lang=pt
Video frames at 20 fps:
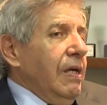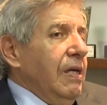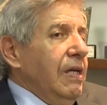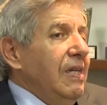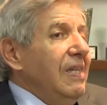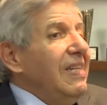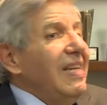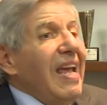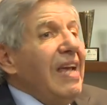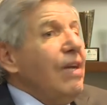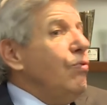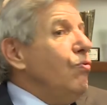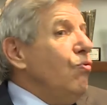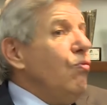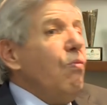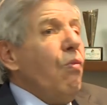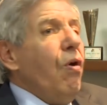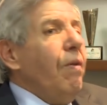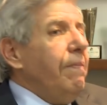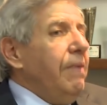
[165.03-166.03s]
Em
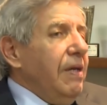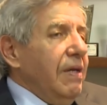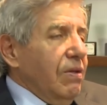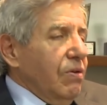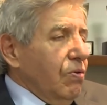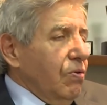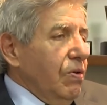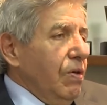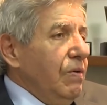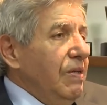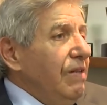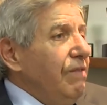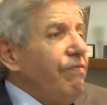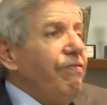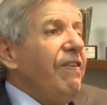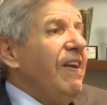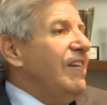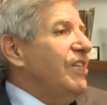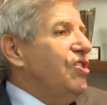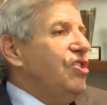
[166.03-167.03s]
nenhum momento eu
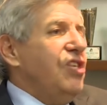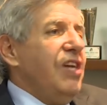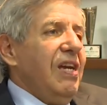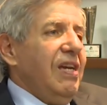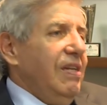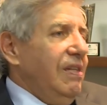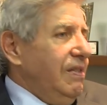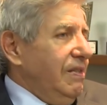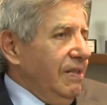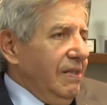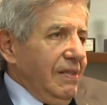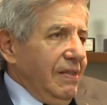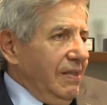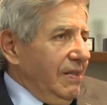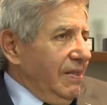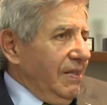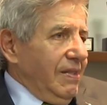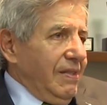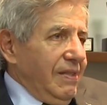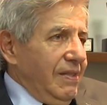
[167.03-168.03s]
invejei
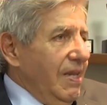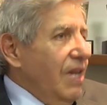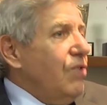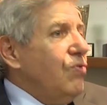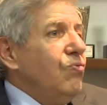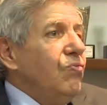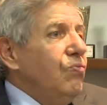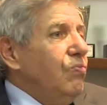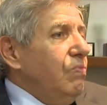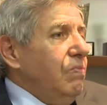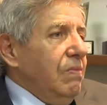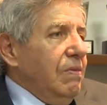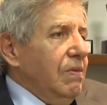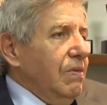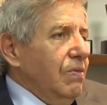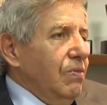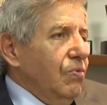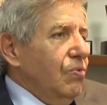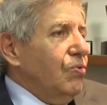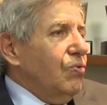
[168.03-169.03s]
nenhum
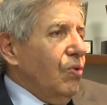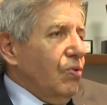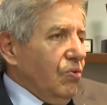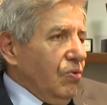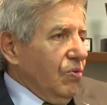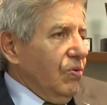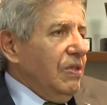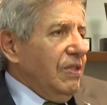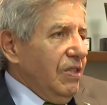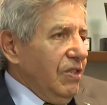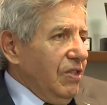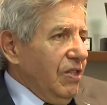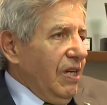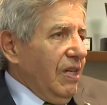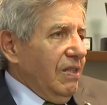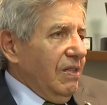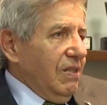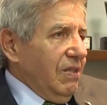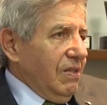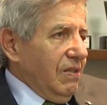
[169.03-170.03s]
dos outros
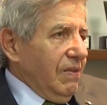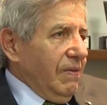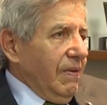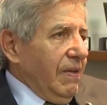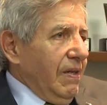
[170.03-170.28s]
contingentes.